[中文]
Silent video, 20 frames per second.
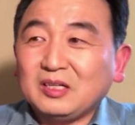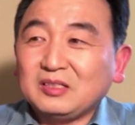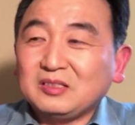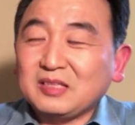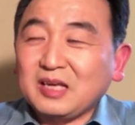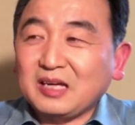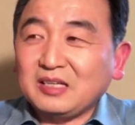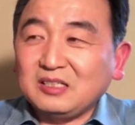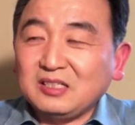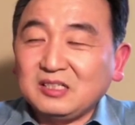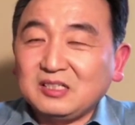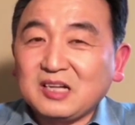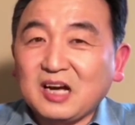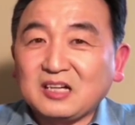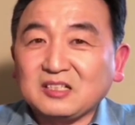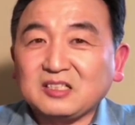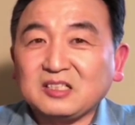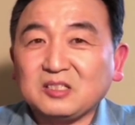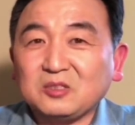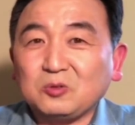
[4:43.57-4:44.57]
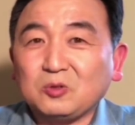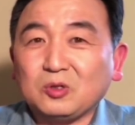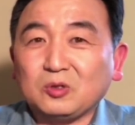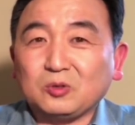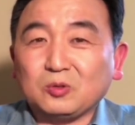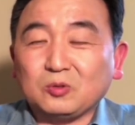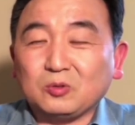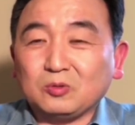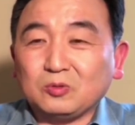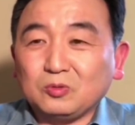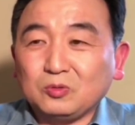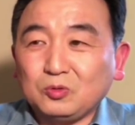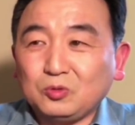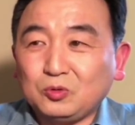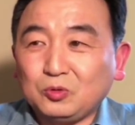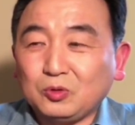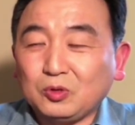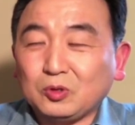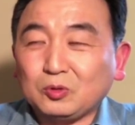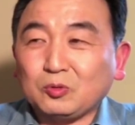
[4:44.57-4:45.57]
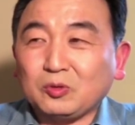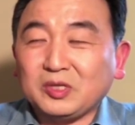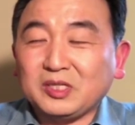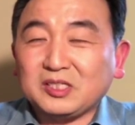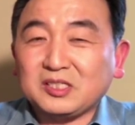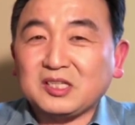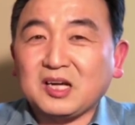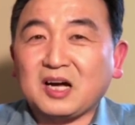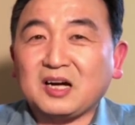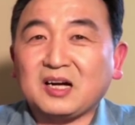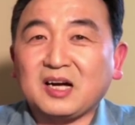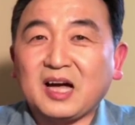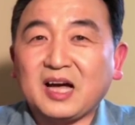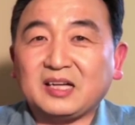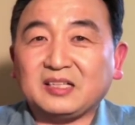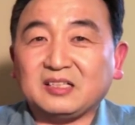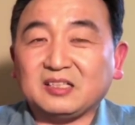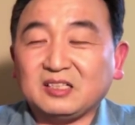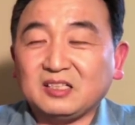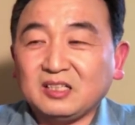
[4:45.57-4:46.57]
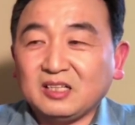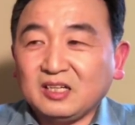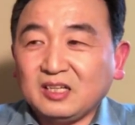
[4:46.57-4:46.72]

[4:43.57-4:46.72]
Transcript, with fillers: 在日常生活中绝对伤害着“